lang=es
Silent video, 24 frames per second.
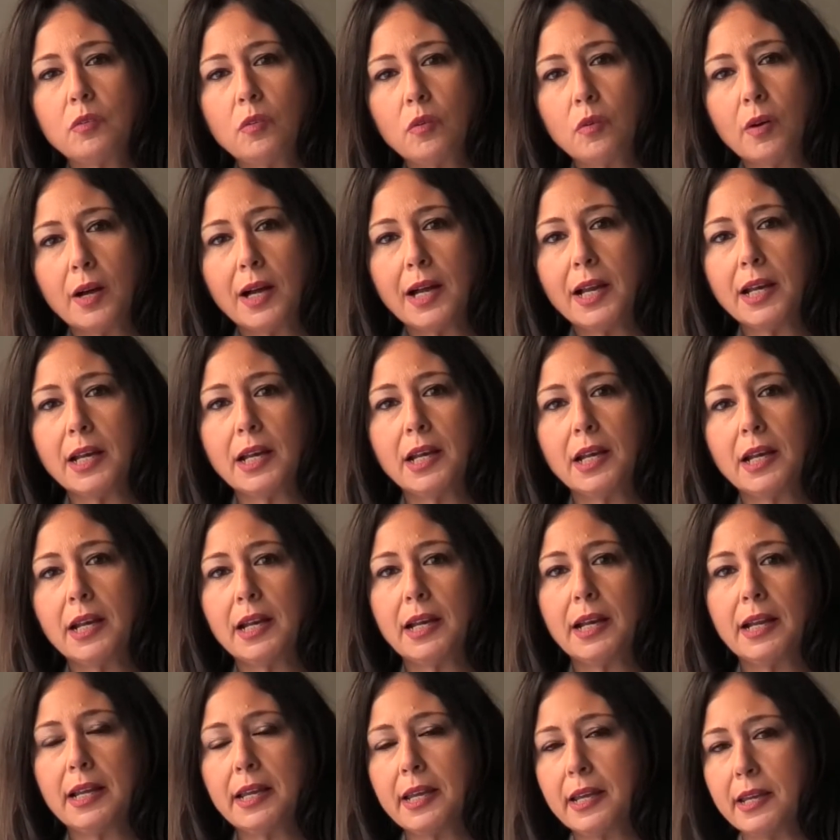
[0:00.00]

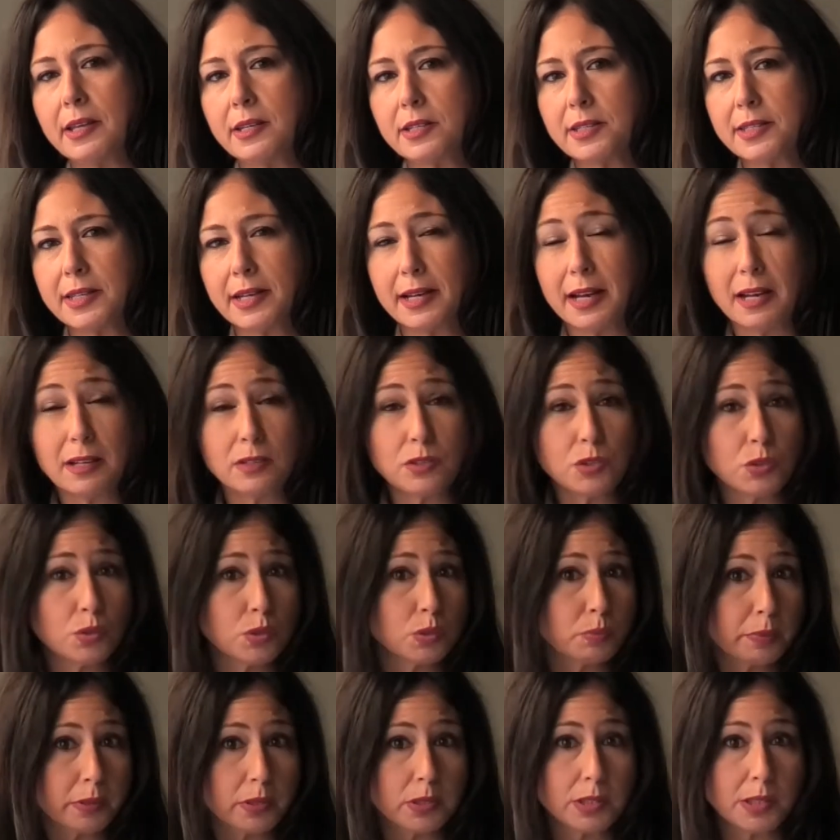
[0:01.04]
cuáles eh, serán
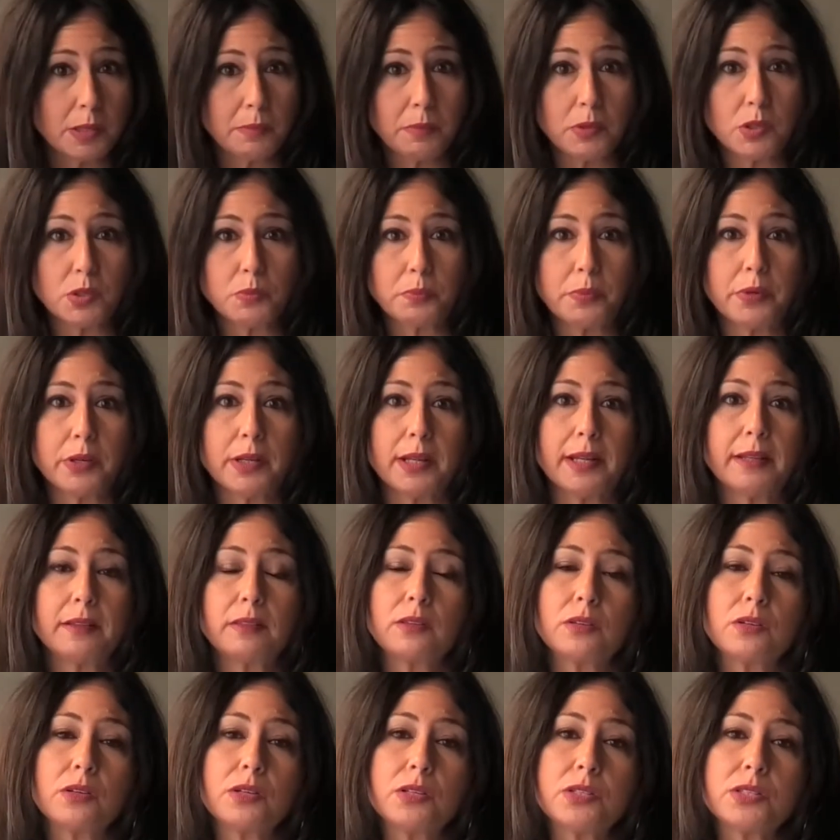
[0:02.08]
sus próximos
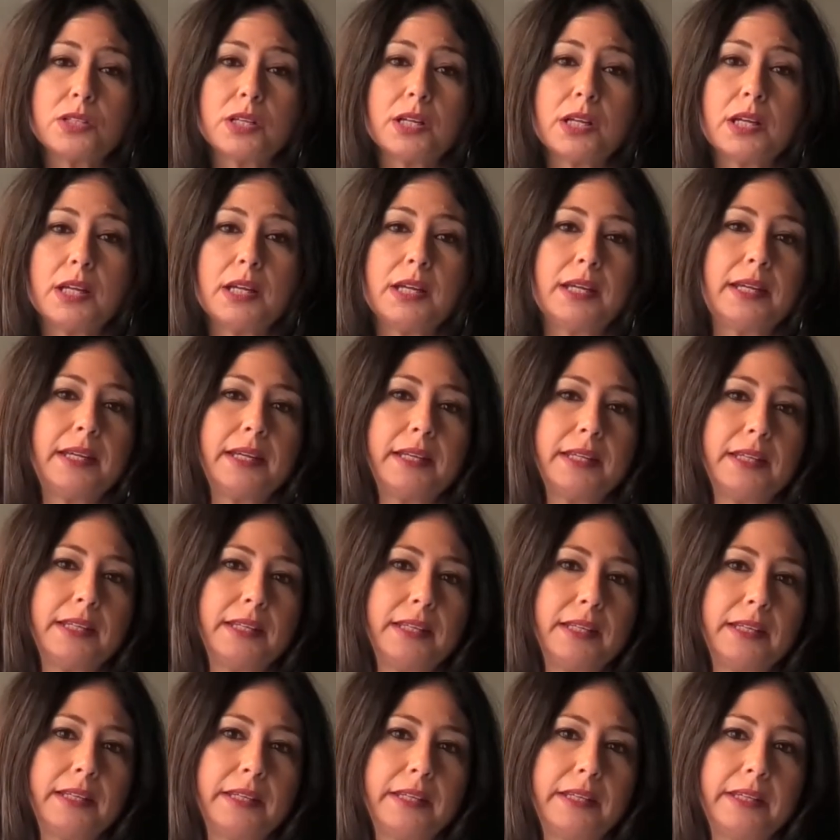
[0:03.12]
proyectos
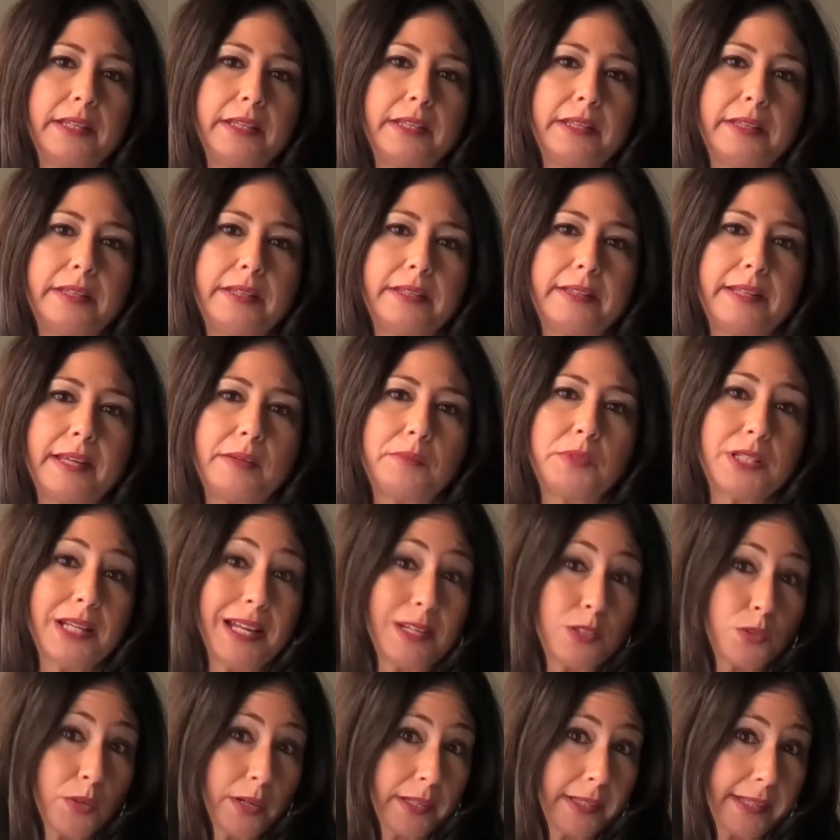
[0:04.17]
y tenemos
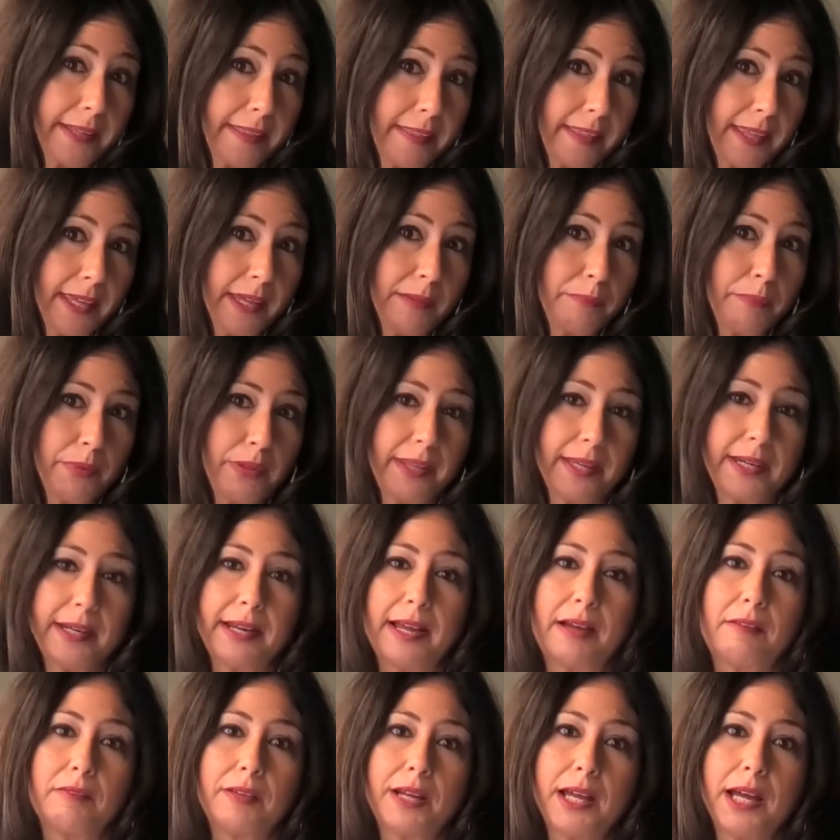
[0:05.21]
la suerte de
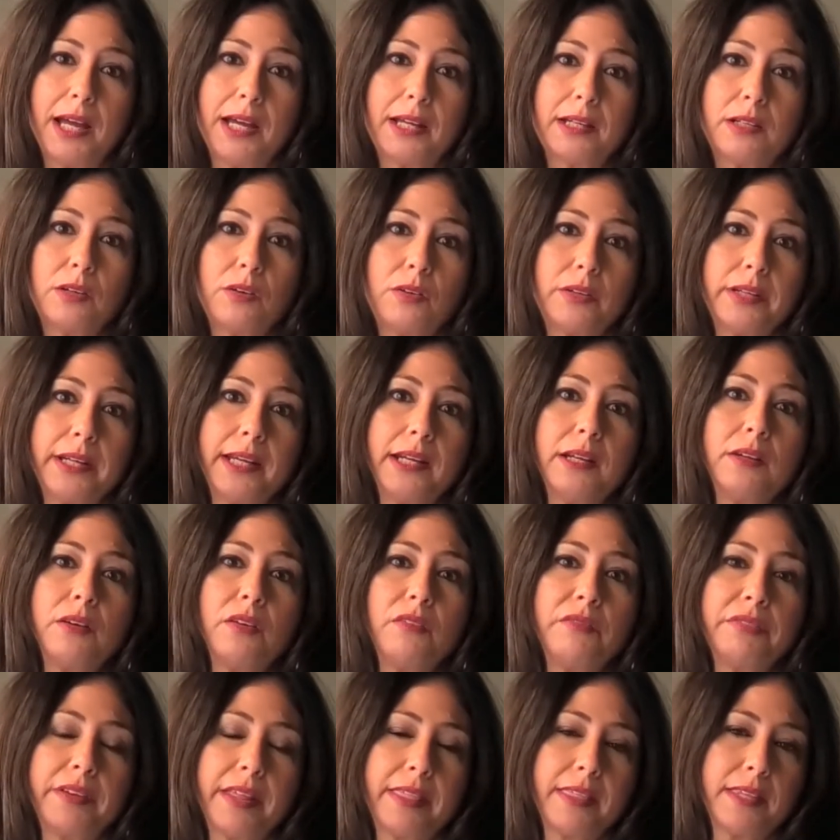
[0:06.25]
poder hablar con él,
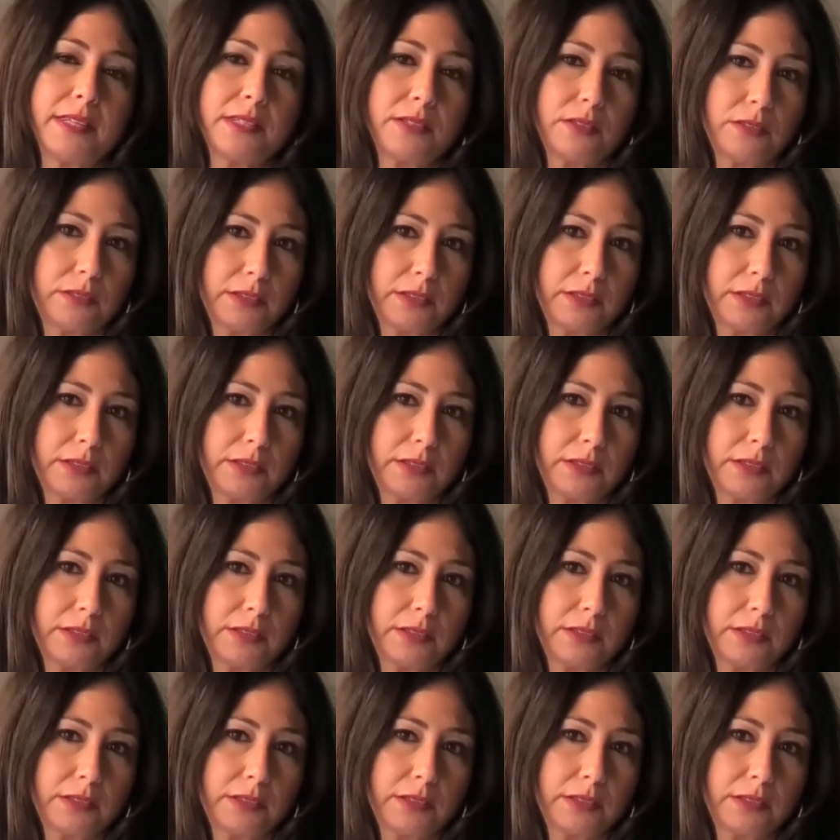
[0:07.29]
con Francisco